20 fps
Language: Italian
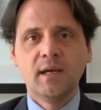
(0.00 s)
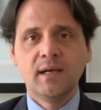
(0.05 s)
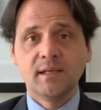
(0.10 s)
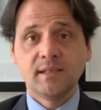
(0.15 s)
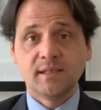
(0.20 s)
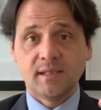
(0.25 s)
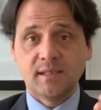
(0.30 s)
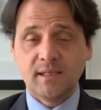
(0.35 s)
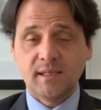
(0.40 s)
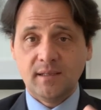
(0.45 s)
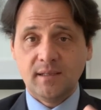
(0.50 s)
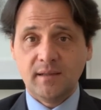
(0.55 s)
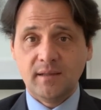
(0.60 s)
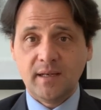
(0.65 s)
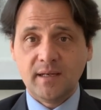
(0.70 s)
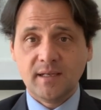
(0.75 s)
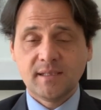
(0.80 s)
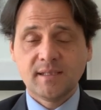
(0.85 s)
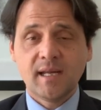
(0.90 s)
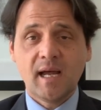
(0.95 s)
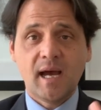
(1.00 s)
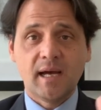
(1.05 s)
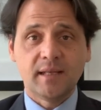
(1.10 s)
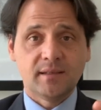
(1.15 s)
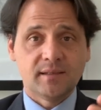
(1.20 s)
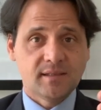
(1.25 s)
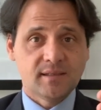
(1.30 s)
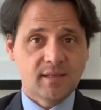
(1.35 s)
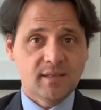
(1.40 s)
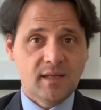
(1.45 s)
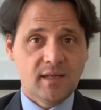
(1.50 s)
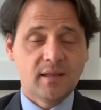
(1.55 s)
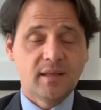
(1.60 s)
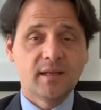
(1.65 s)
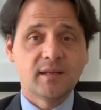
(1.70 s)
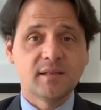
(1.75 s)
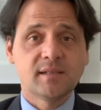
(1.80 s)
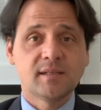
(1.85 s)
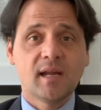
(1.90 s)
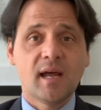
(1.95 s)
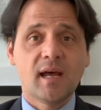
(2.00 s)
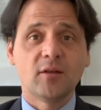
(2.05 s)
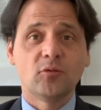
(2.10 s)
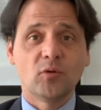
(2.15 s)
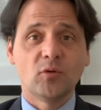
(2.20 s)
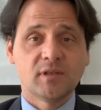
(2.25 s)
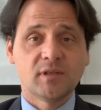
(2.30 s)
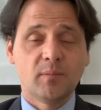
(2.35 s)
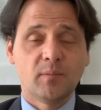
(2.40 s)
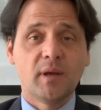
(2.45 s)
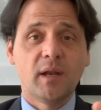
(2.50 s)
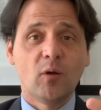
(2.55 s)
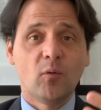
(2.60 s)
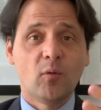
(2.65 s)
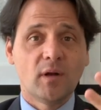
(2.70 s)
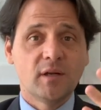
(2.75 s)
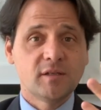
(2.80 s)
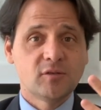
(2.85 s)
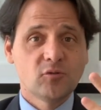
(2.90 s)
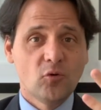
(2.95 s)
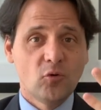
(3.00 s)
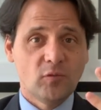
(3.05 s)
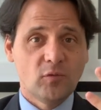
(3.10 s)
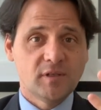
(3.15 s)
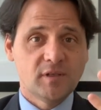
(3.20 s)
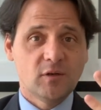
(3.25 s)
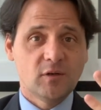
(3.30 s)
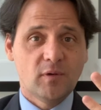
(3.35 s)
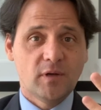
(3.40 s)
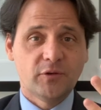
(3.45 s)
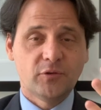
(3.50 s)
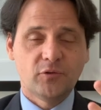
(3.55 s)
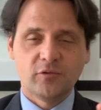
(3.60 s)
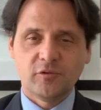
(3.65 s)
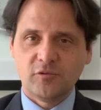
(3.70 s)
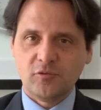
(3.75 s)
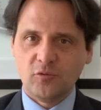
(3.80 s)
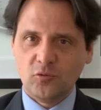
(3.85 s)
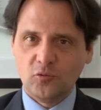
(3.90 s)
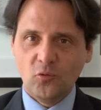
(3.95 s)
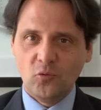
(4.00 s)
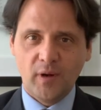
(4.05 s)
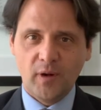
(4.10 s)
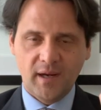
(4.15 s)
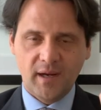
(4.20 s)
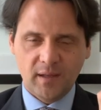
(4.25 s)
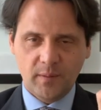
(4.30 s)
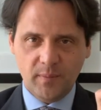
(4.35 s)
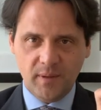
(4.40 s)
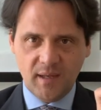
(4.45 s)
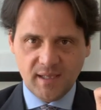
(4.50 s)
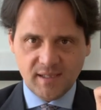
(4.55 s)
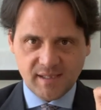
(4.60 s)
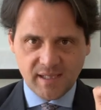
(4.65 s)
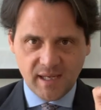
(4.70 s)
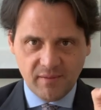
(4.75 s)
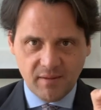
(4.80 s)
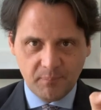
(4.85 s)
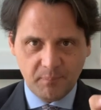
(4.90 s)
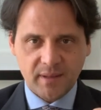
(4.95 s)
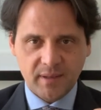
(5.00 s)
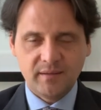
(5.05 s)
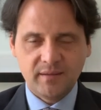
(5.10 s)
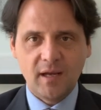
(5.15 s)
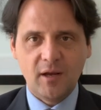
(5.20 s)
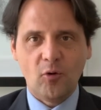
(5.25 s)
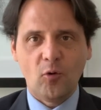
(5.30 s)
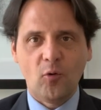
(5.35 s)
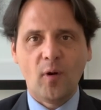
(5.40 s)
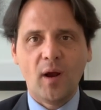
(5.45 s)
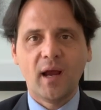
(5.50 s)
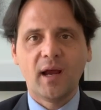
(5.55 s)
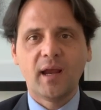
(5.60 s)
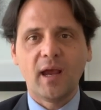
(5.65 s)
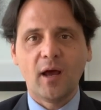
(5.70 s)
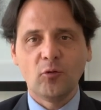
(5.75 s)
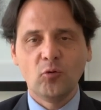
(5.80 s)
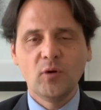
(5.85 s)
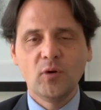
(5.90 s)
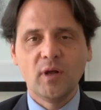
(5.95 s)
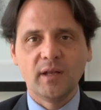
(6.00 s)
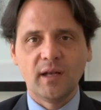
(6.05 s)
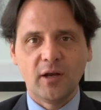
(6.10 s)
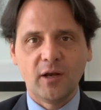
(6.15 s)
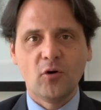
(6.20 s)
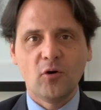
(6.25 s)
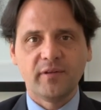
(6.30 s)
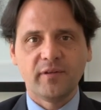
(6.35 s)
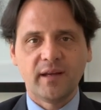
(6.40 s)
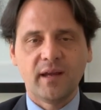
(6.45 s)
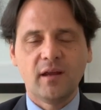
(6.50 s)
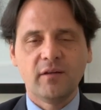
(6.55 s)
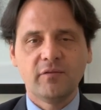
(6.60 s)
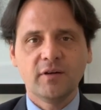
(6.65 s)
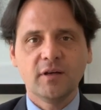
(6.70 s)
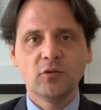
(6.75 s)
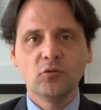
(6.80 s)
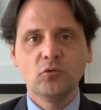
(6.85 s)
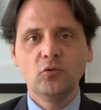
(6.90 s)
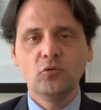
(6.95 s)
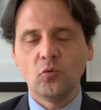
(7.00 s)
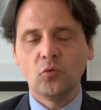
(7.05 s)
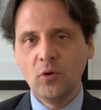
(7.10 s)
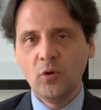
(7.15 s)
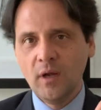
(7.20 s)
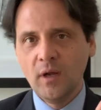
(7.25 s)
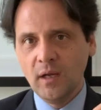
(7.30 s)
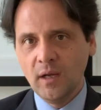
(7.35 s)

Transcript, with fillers: Se siete interessati, se sei interessato a sapere quali sono queste quattro strutture, a capire se appartengono anche ad una delle cose che hai fatto tu,